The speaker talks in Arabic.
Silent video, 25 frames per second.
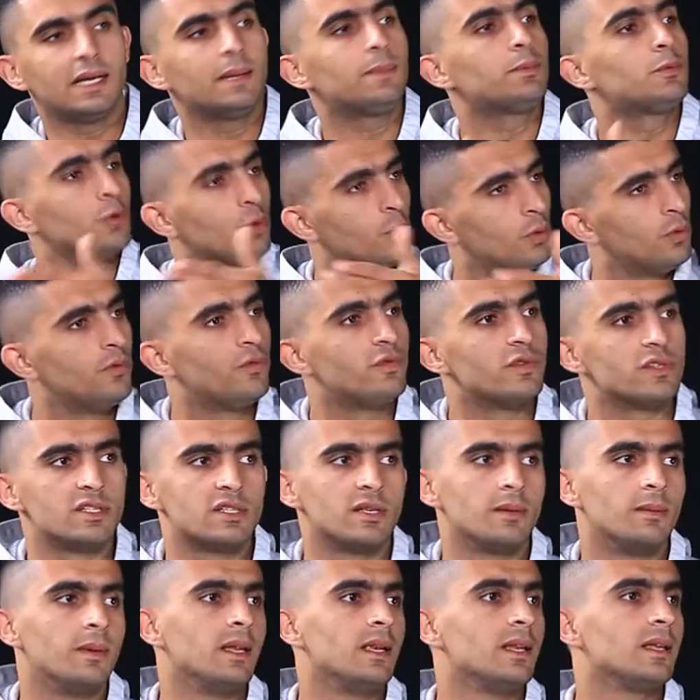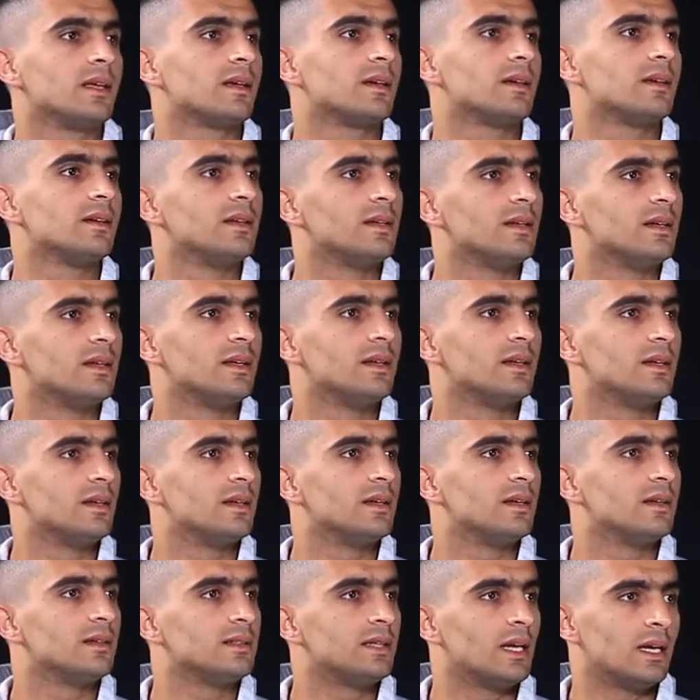جبت جون في الزمالك
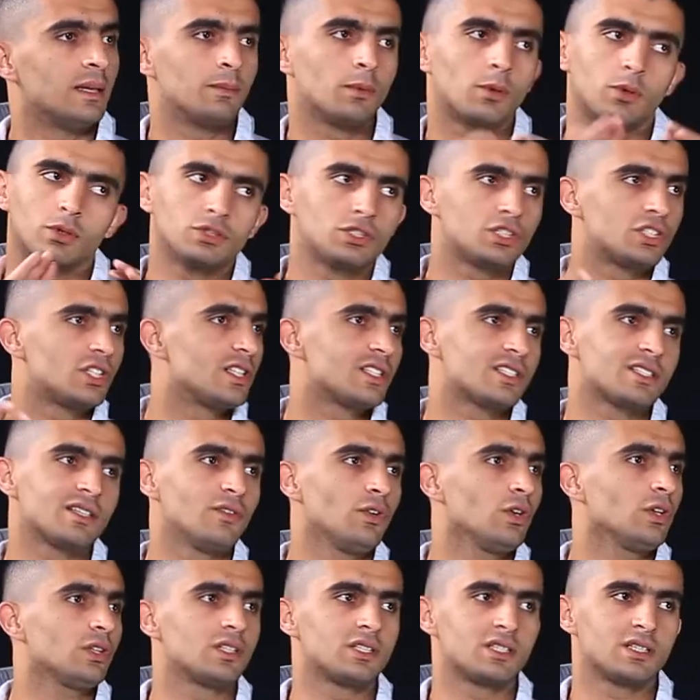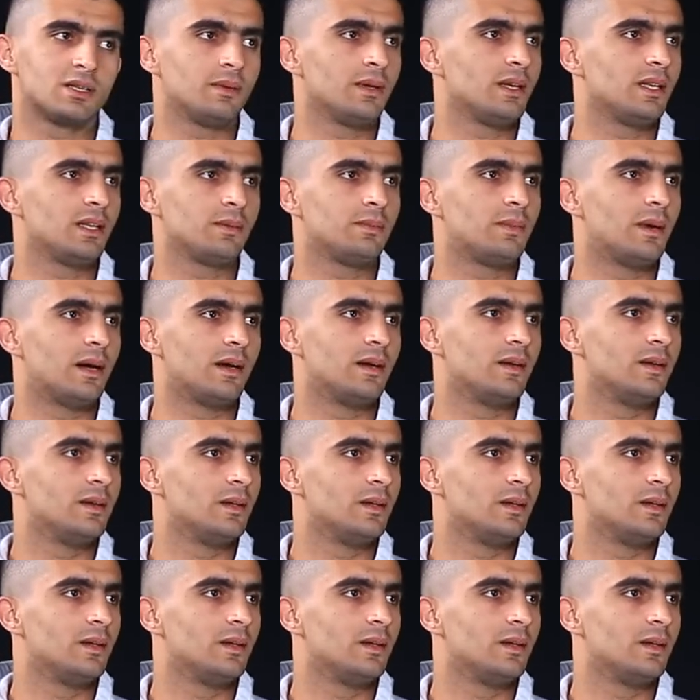يعني ما كنتش لسه رحت الزمالك بقى